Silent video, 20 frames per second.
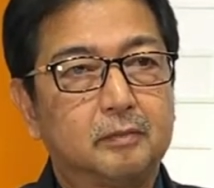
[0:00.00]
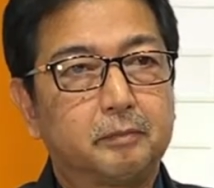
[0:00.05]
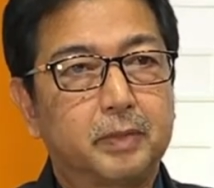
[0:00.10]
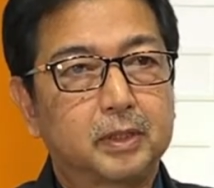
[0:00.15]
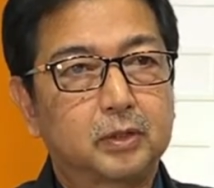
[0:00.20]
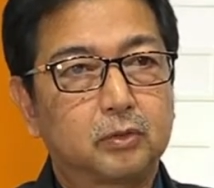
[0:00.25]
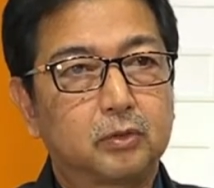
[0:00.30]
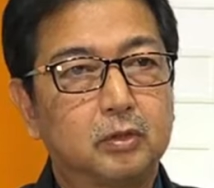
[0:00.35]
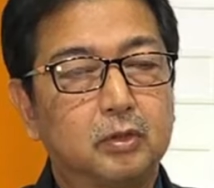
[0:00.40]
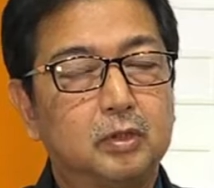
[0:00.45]

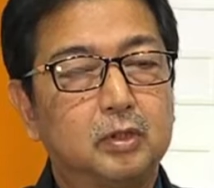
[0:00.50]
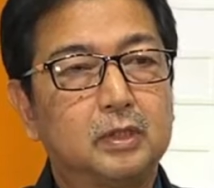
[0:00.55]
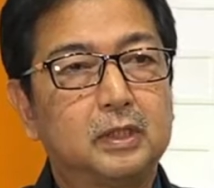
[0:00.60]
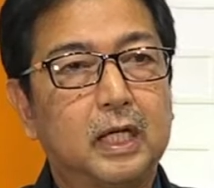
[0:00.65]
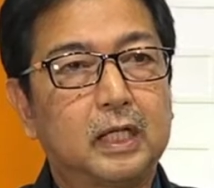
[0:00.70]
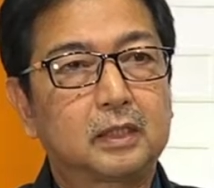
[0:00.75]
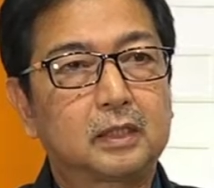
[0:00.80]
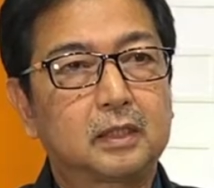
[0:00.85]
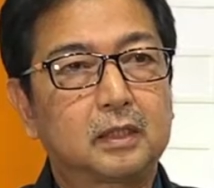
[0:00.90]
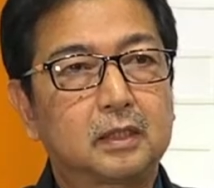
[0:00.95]
Patuloy
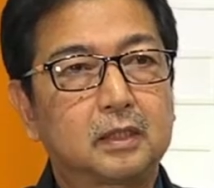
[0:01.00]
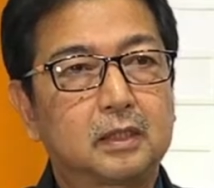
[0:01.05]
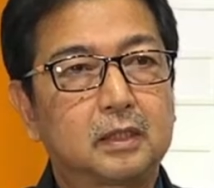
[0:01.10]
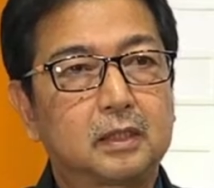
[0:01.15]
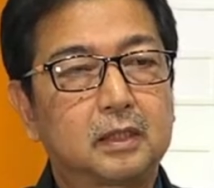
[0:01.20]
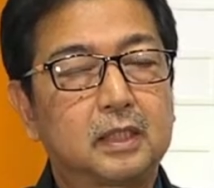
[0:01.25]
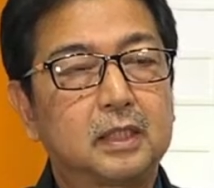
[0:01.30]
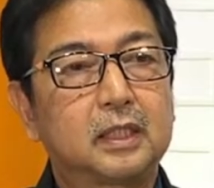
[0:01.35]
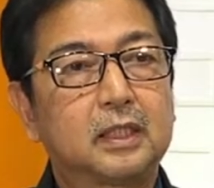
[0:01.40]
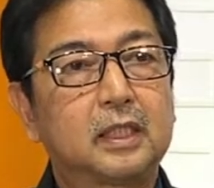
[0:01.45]

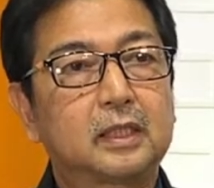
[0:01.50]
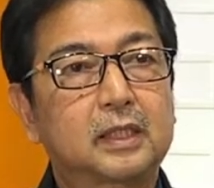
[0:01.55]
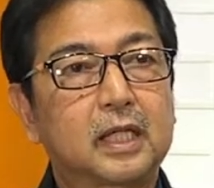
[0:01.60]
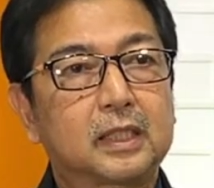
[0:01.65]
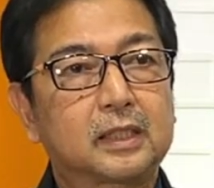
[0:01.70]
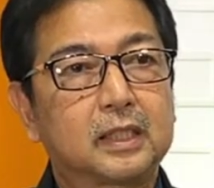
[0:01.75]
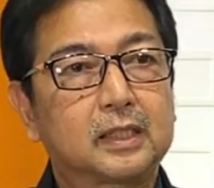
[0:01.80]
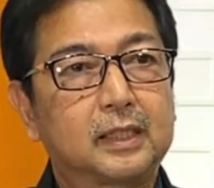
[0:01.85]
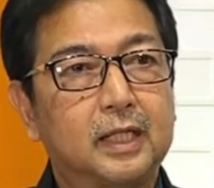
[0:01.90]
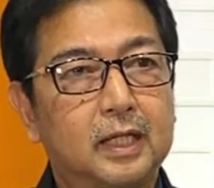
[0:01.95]
natin
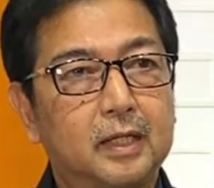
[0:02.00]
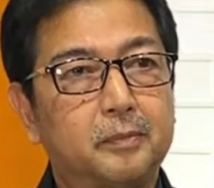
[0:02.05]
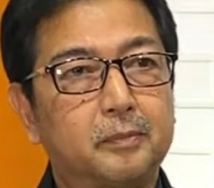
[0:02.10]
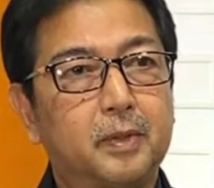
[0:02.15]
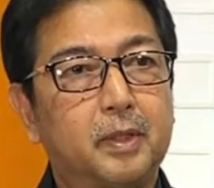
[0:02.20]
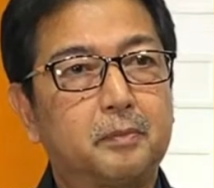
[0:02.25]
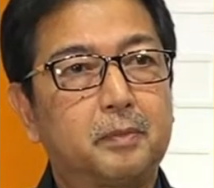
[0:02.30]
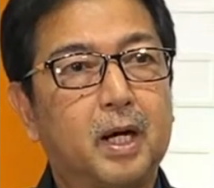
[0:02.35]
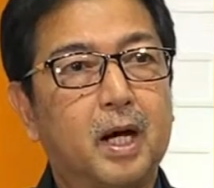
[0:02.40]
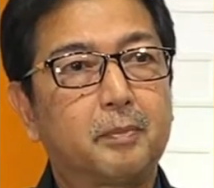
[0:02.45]

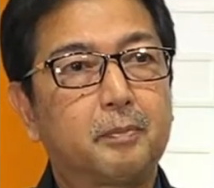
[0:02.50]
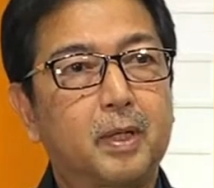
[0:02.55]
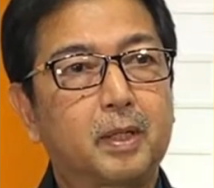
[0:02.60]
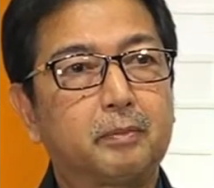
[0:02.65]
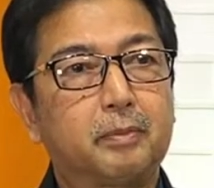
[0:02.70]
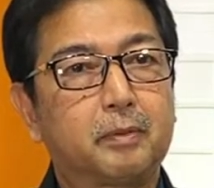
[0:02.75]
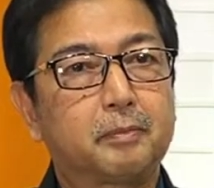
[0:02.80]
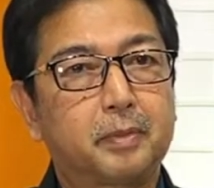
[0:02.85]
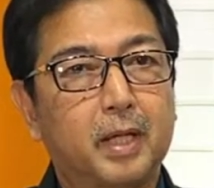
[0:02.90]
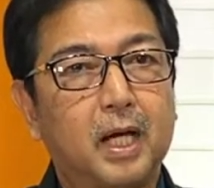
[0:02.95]
natatanggap ang mga
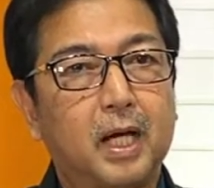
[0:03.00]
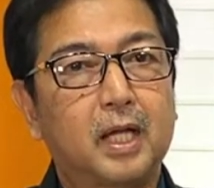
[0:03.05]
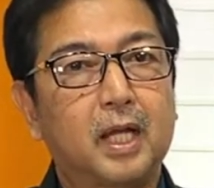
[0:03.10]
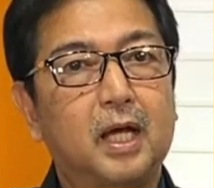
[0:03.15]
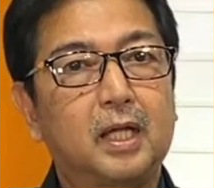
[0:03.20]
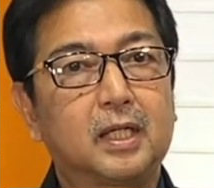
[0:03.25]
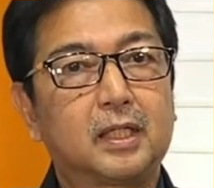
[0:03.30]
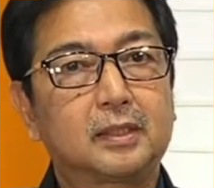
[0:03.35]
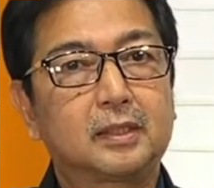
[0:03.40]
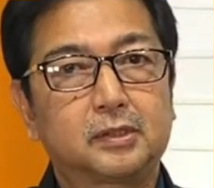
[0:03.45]

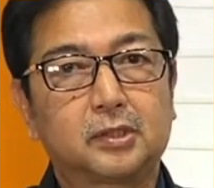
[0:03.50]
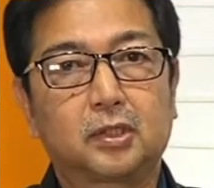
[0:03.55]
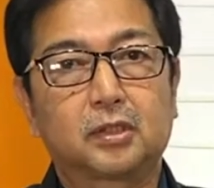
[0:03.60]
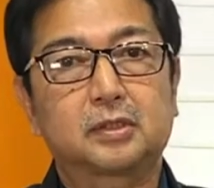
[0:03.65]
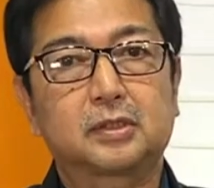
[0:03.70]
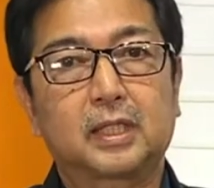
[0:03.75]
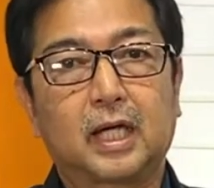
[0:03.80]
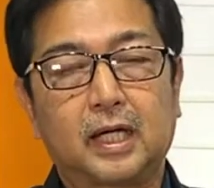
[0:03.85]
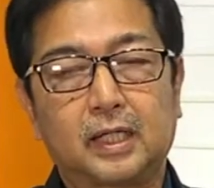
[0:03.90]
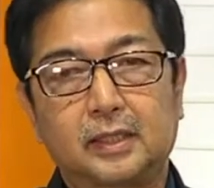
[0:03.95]
pagpapala ng
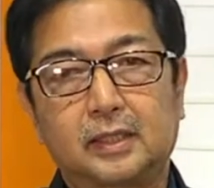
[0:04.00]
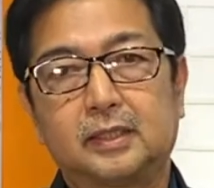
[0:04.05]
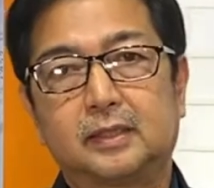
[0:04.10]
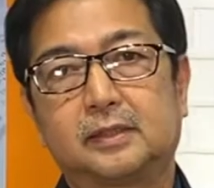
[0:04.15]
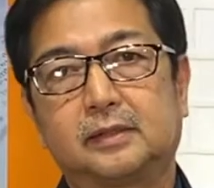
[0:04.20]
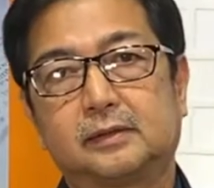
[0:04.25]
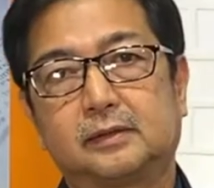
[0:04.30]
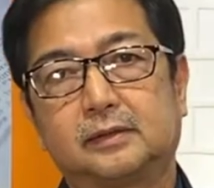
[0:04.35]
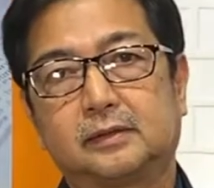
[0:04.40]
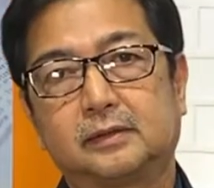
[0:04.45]
Diyos sa
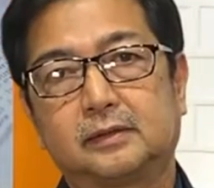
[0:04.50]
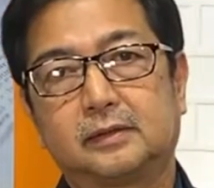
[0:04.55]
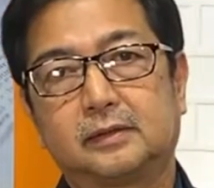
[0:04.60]
atin